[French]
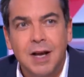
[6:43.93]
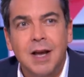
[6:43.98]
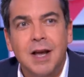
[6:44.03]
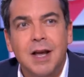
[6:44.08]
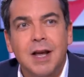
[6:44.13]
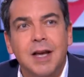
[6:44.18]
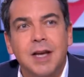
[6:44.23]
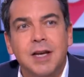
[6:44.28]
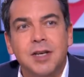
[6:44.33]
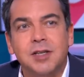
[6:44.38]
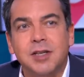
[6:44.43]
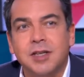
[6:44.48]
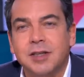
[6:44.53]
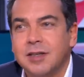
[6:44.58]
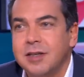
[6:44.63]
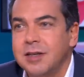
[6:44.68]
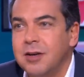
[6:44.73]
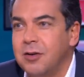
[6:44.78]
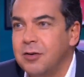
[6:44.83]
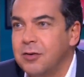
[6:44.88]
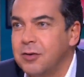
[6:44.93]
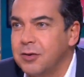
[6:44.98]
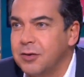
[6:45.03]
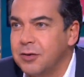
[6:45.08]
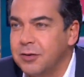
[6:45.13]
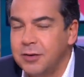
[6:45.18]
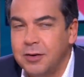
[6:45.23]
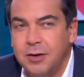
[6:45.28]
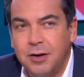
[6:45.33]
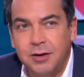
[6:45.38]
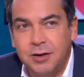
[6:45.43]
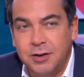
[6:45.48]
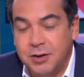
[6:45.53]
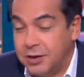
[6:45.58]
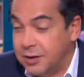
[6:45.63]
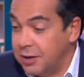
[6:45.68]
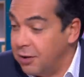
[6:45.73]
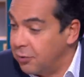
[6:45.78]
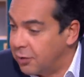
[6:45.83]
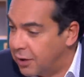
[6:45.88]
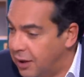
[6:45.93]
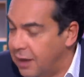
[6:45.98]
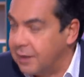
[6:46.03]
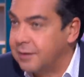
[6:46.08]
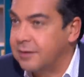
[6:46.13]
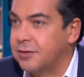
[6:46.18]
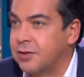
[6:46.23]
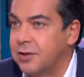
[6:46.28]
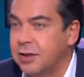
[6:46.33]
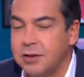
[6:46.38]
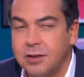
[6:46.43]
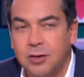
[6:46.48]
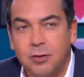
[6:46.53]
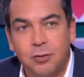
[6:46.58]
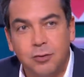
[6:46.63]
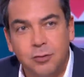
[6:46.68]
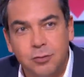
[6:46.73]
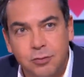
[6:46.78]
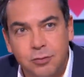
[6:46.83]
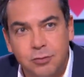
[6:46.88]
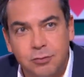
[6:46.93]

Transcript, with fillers: Ah et j'étais en, j'étais en classe, j'étais en